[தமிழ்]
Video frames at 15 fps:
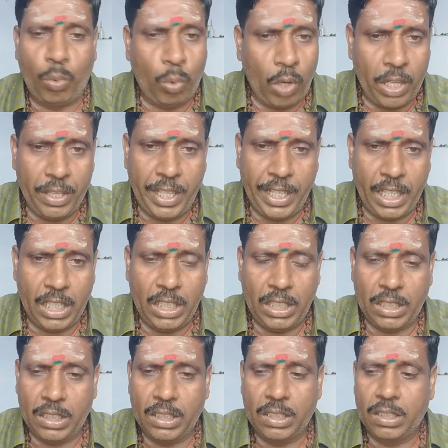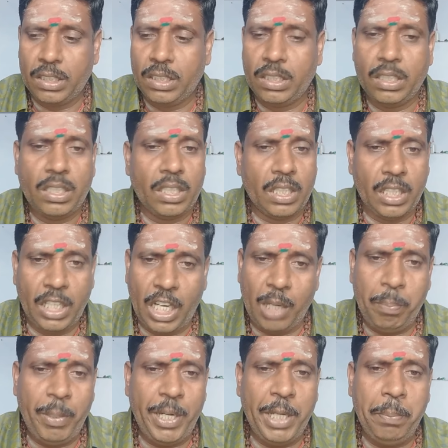குழந்தைகள்
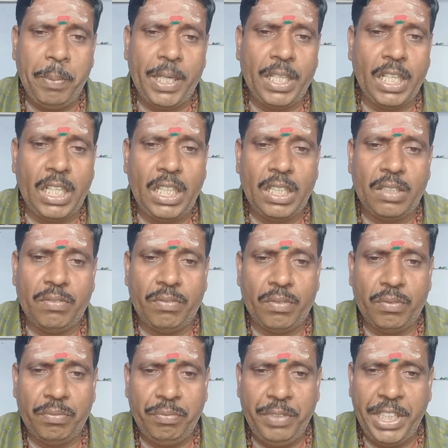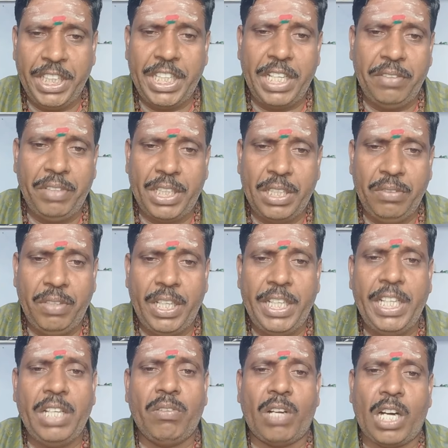கர்ப்பிணி பெண்கள் வீட்டை விட்டு
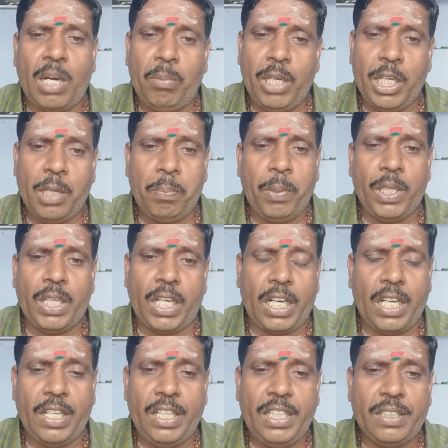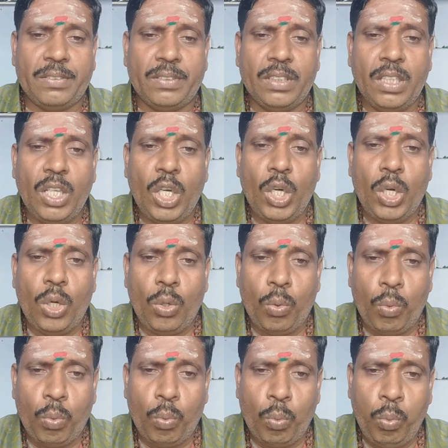வெளியே வராமல் இருப்பது நல்லது
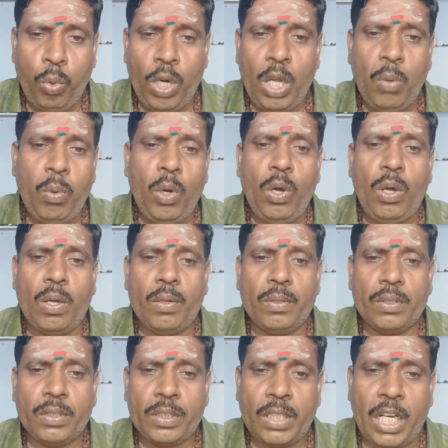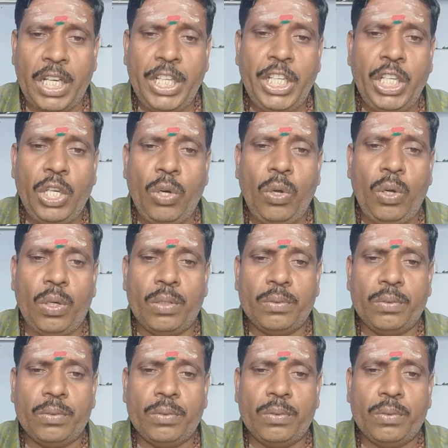உணவோ தண்ணீரோ